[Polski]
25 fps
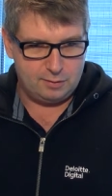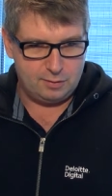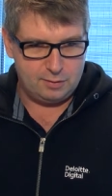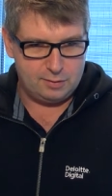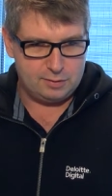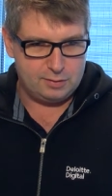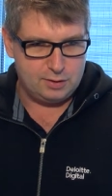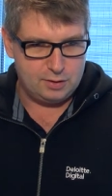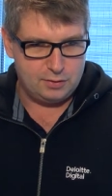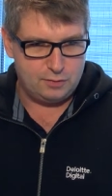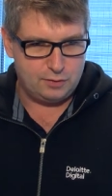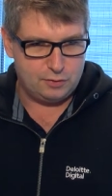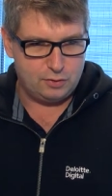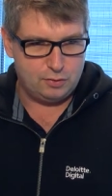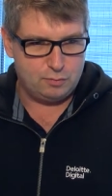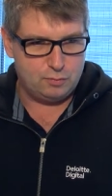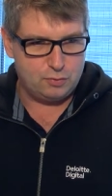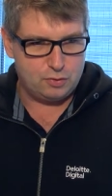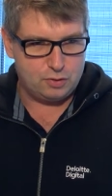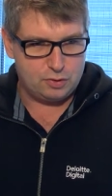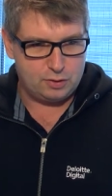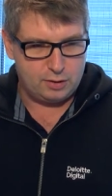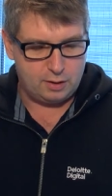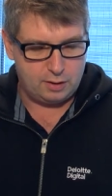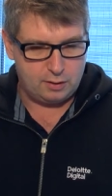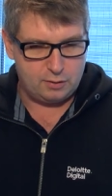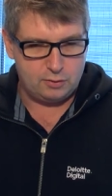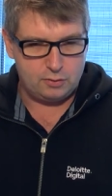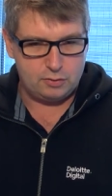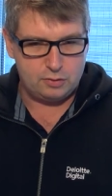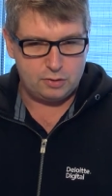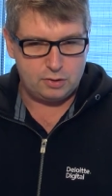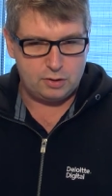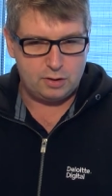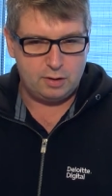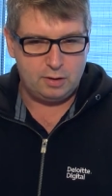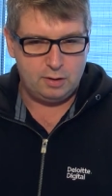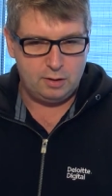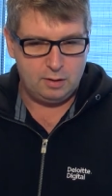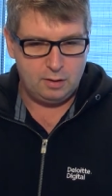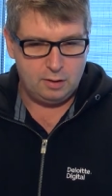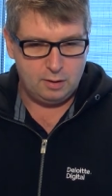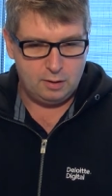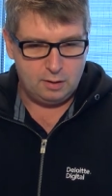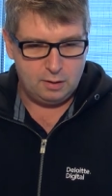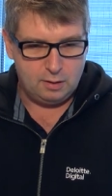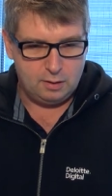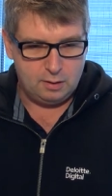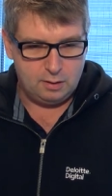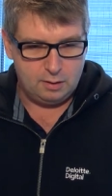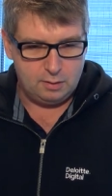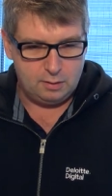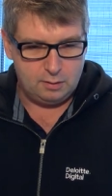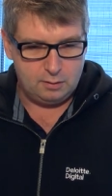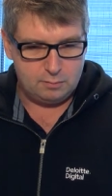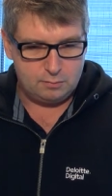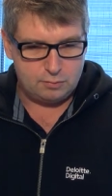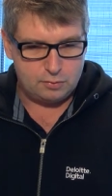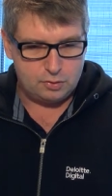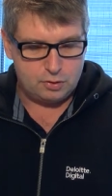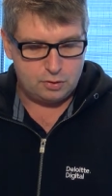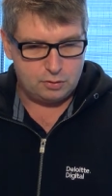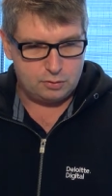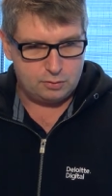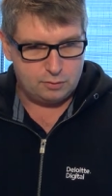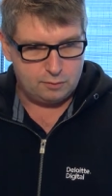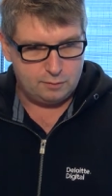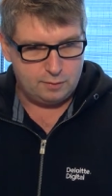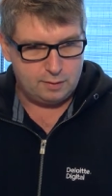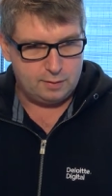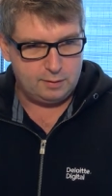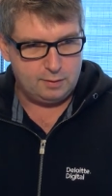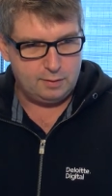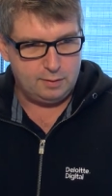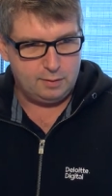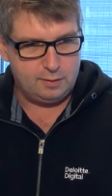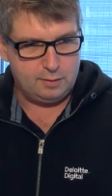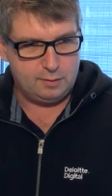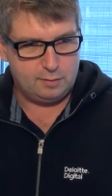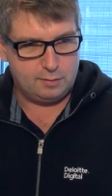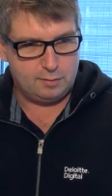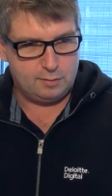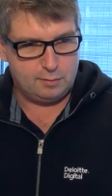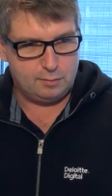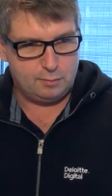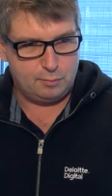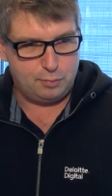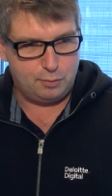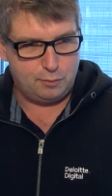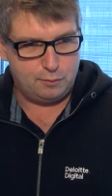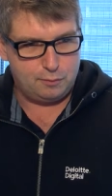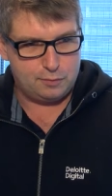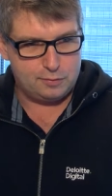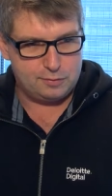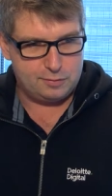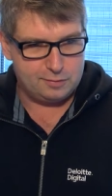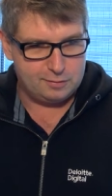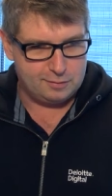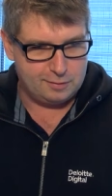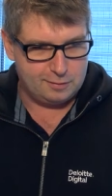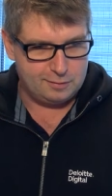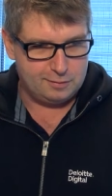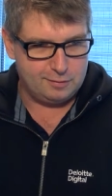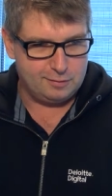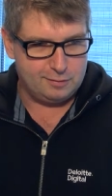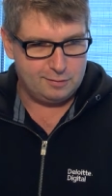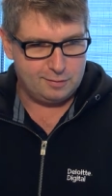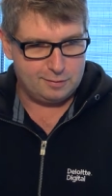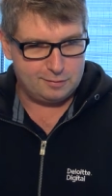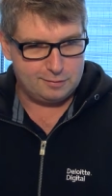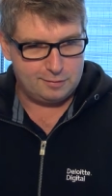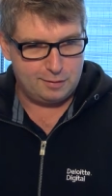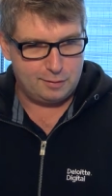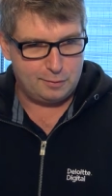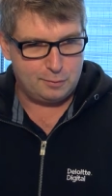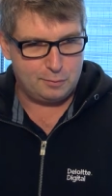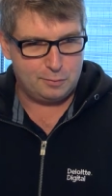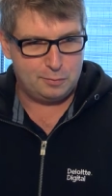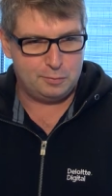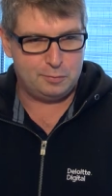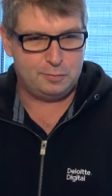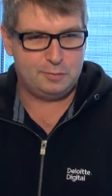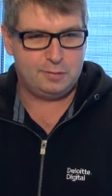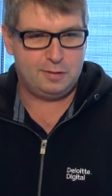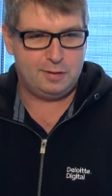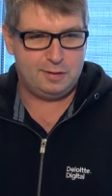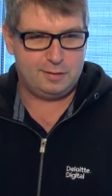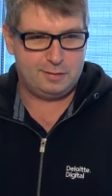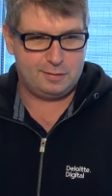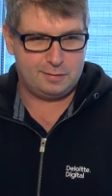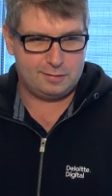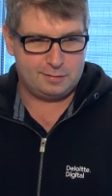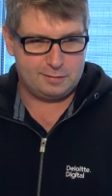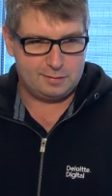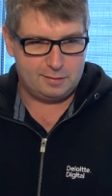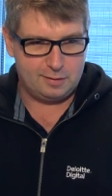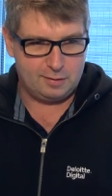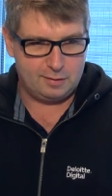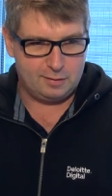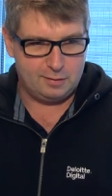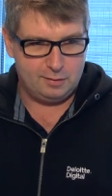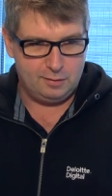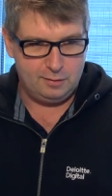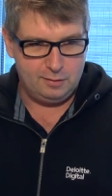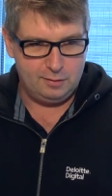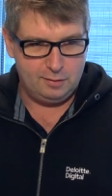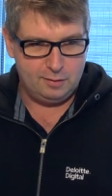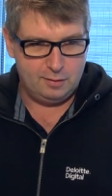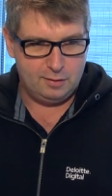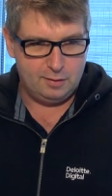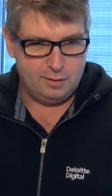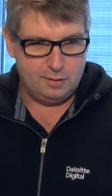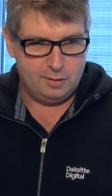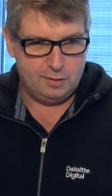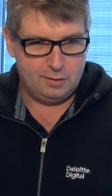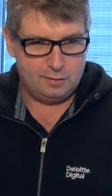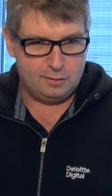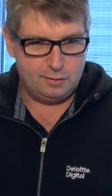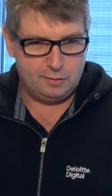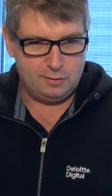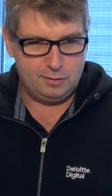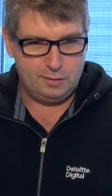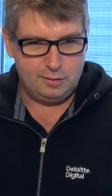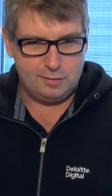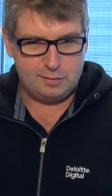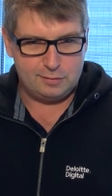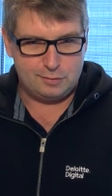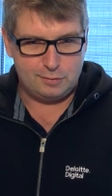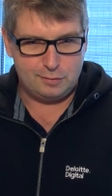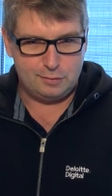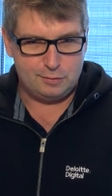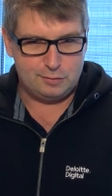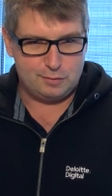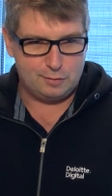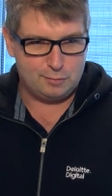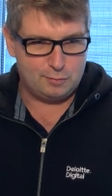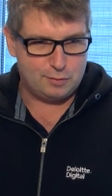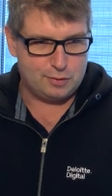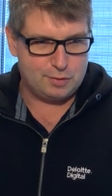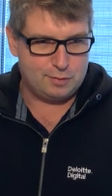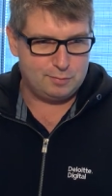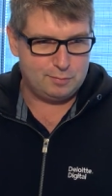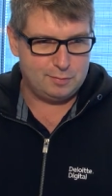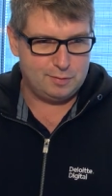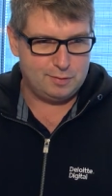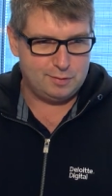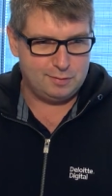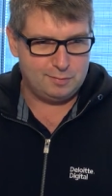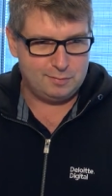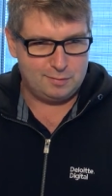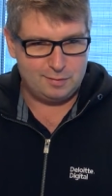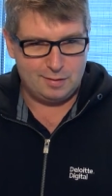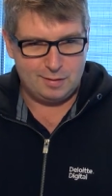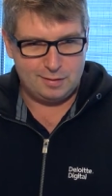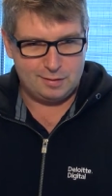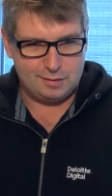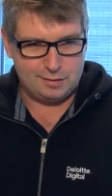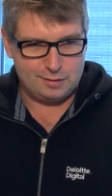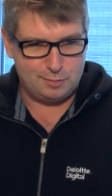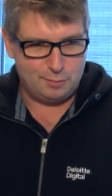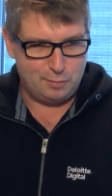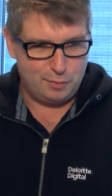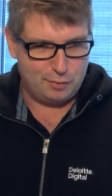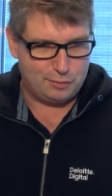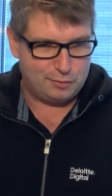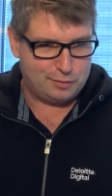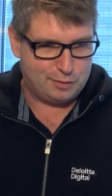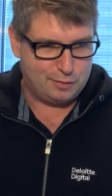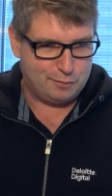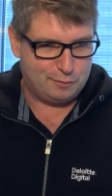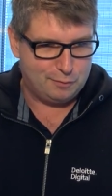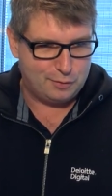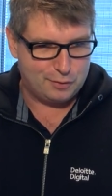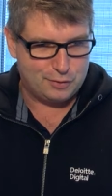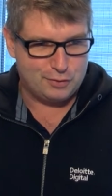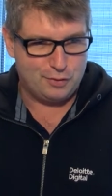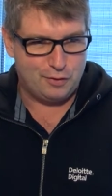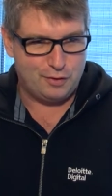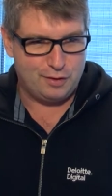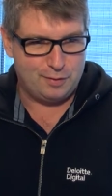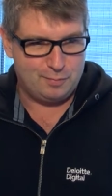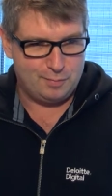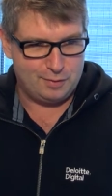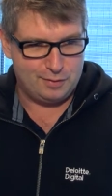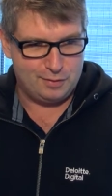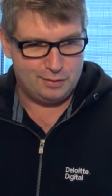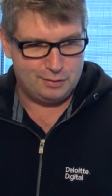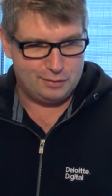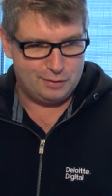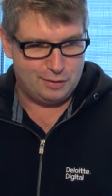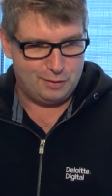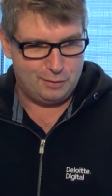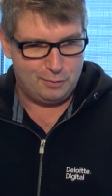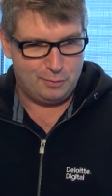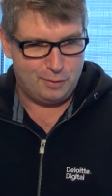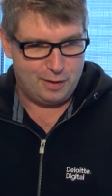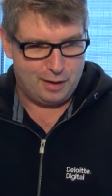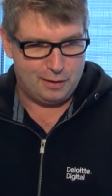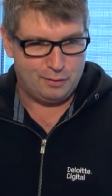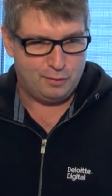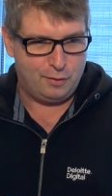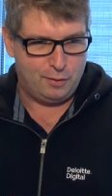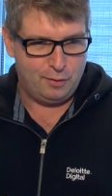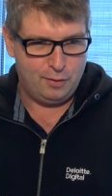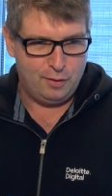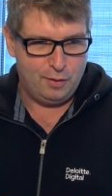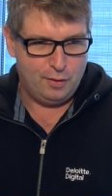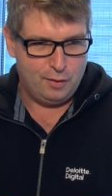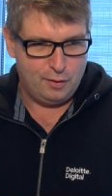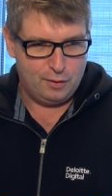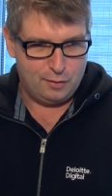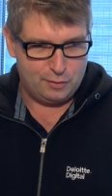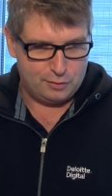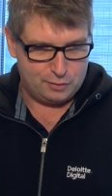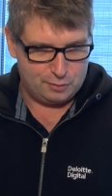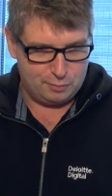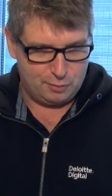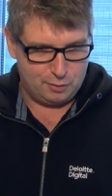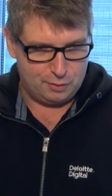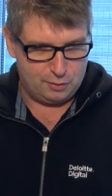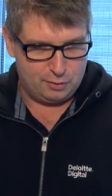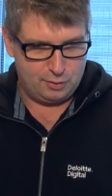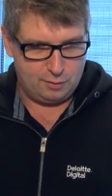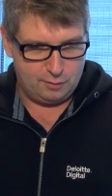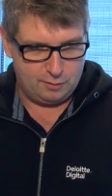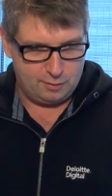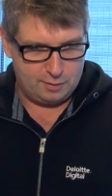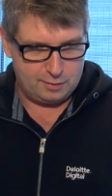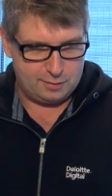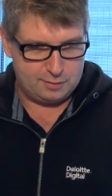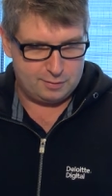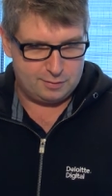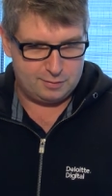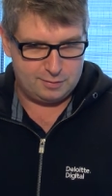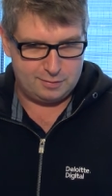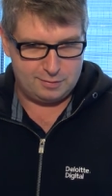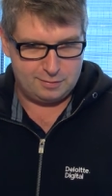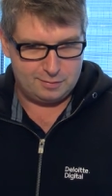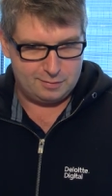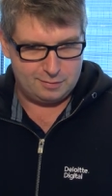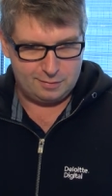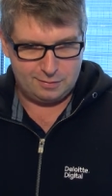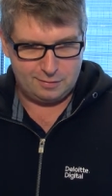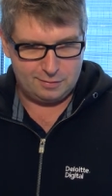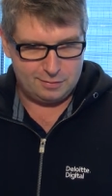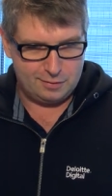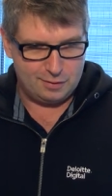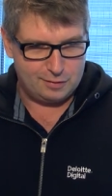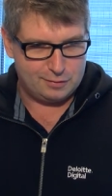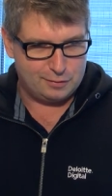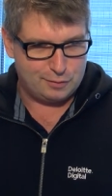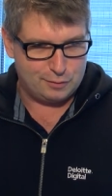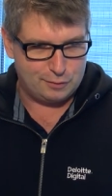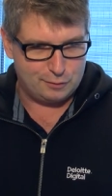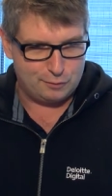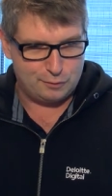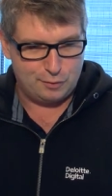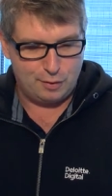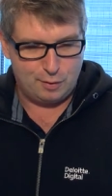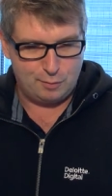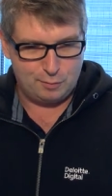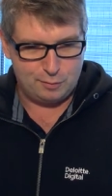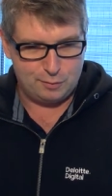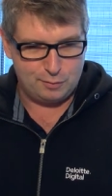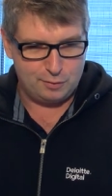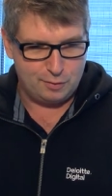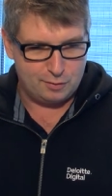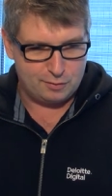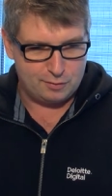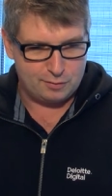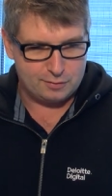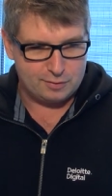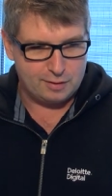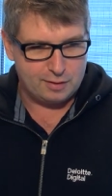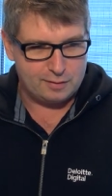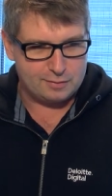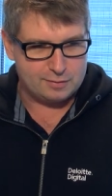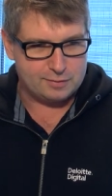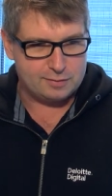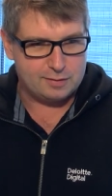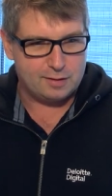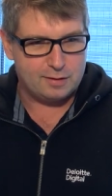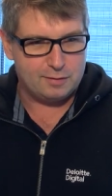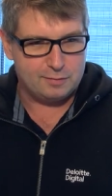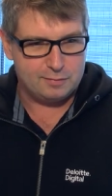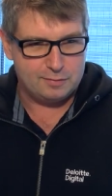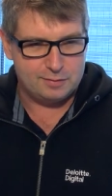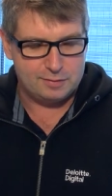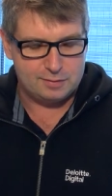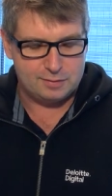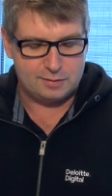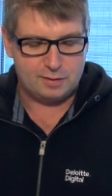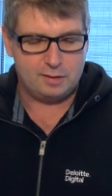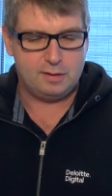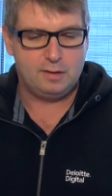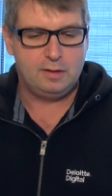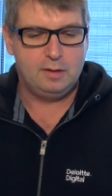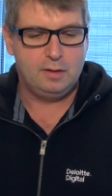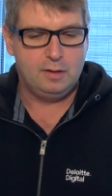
to jest nieświadomość tego, że przygotowanie profesjonalnego ataku hakerskiego to nie jest coś, co możemy między piątkiem wieczorem a niedzielą rano zmontować e, siedząc w domu i oglądając telewizję.